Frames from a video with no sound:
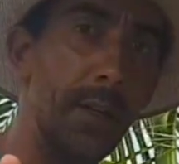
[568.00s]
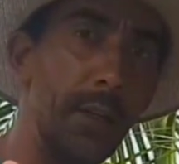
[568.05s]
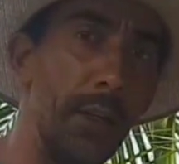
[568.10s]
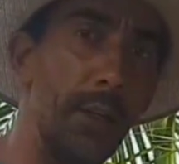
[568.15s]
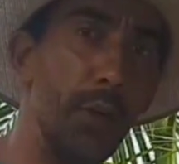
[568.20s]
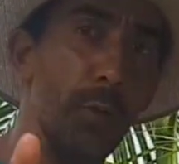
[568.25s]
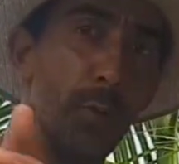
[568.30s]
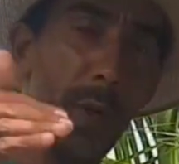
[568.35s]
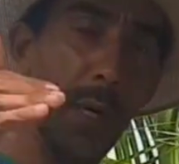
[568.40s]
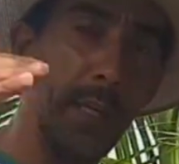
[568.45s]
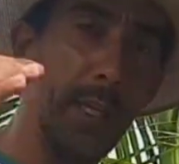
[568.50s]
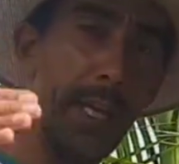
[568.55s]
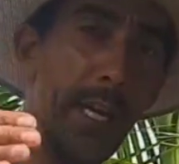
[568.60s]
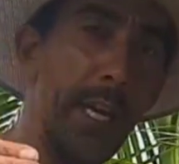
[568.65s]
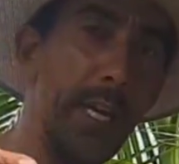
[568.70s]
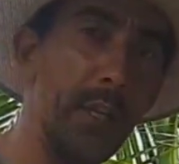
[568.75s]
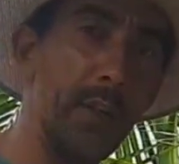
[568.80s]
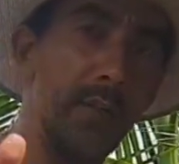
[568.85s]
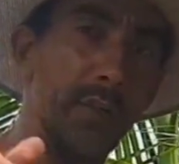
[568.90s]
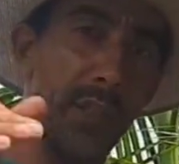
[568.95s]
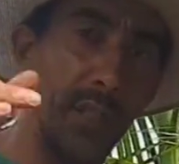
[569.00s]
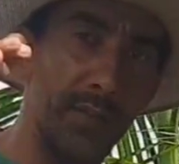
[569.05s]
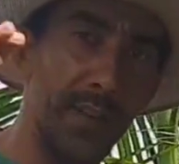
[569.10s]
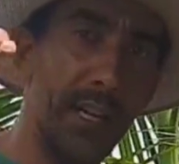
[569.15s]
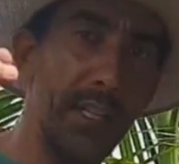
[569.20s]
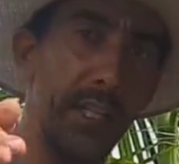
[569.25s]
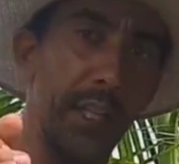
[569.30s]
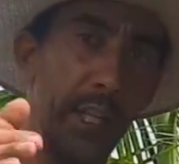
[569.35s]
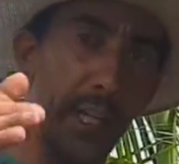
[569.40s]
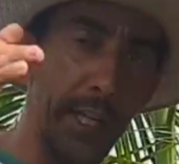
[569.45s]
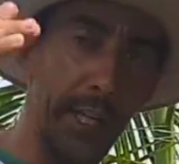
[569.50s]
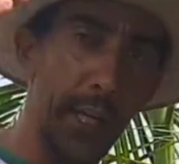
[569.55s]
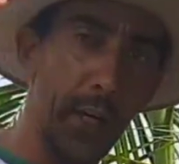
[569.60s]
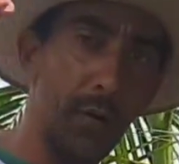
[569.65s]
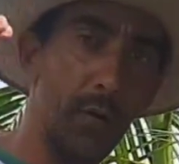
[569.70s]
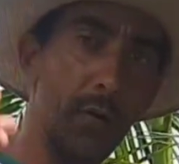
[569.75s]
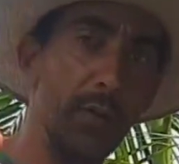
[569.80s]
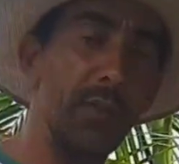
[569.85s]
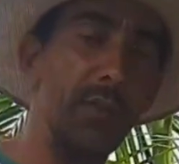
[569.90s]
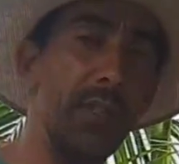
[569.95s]
e o manejo você vai adquirir
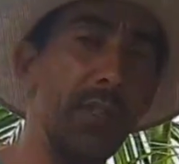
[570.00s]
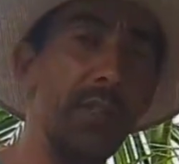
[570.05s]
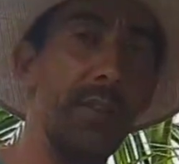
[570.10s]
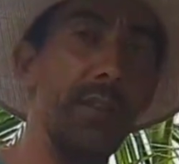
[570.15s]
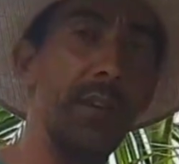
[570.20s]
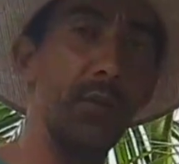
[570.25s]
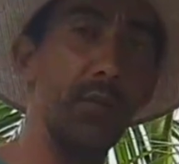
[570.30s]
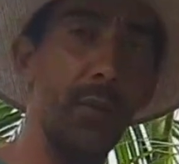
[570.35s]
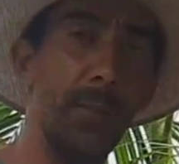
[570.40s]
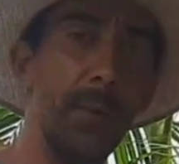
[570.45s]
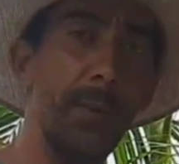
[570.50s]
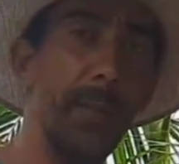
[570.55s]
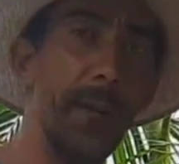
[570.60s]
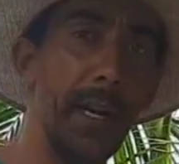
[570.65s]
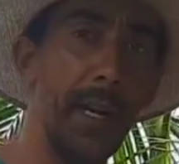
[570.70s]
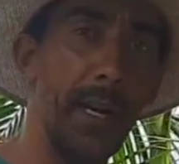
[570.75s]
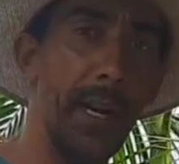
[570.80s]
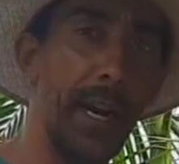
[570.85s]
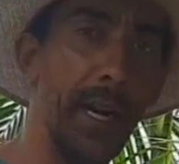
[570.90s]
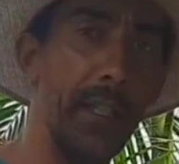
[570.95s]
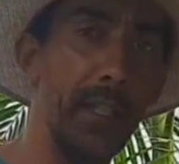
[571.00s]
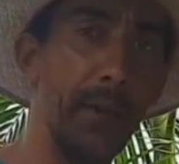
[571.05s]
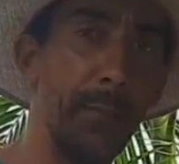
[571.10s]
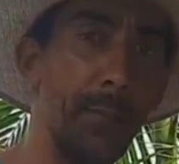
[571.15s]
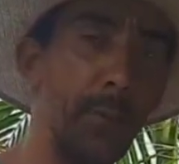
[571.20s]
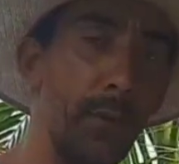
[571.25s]
quando você tiver a sua primeira caixa,